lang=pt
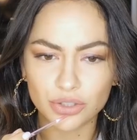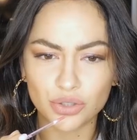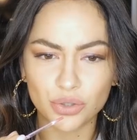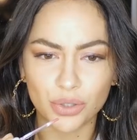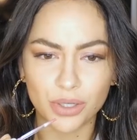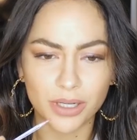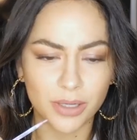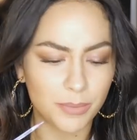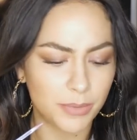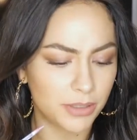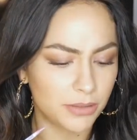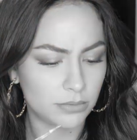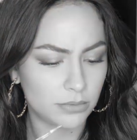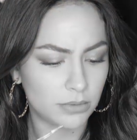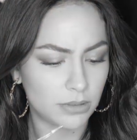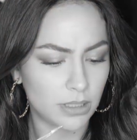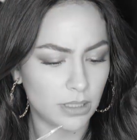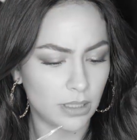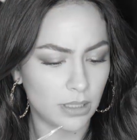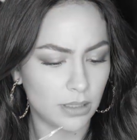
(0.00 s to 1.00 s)
Diorama,
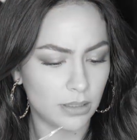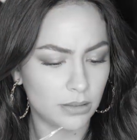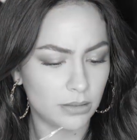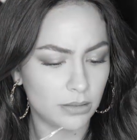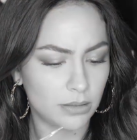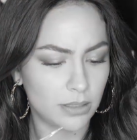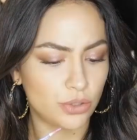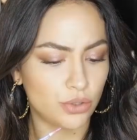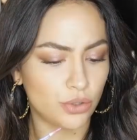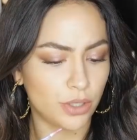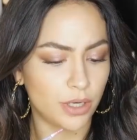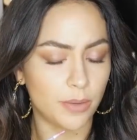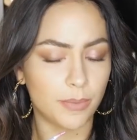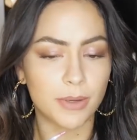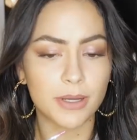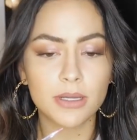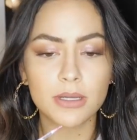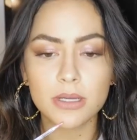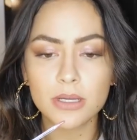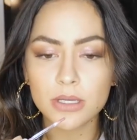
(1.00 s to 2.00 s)
sei lá.
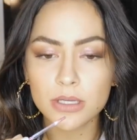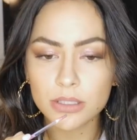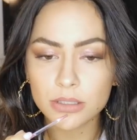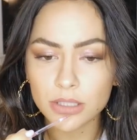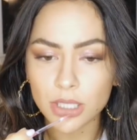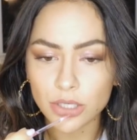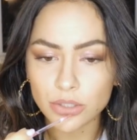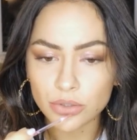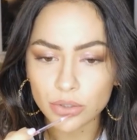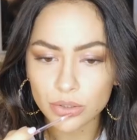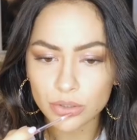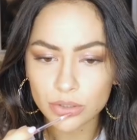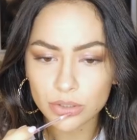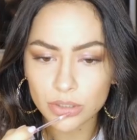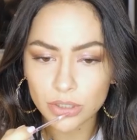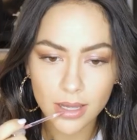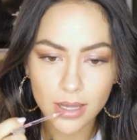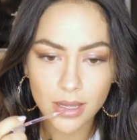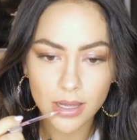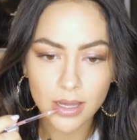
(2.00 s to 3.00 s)
Diorama
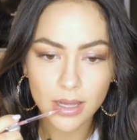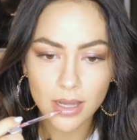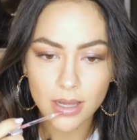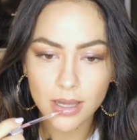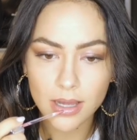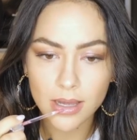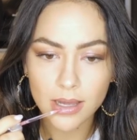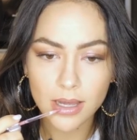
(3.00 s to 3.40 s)
785.